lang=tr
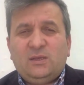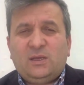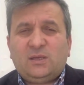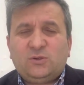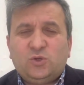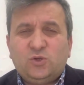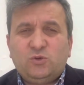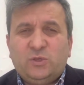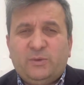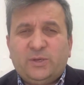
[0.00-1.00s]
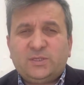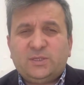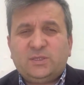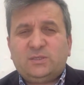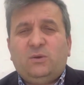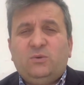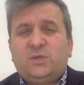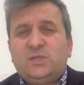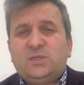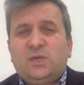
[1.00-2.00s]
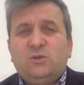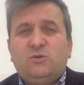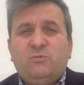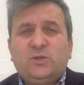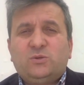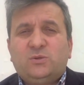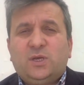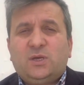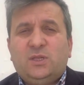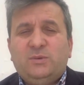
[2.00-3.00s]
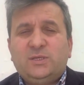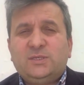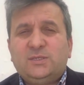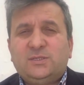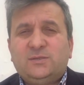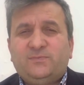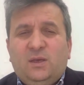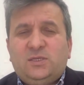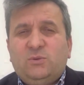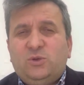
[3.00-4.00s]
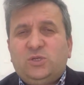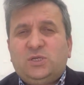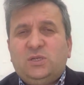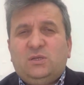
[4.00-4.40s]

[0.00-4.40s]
Ya da çözüm bulamazsınız, ülkenize geri dönmek zorunda kalabilirsiniz. İşte bunun için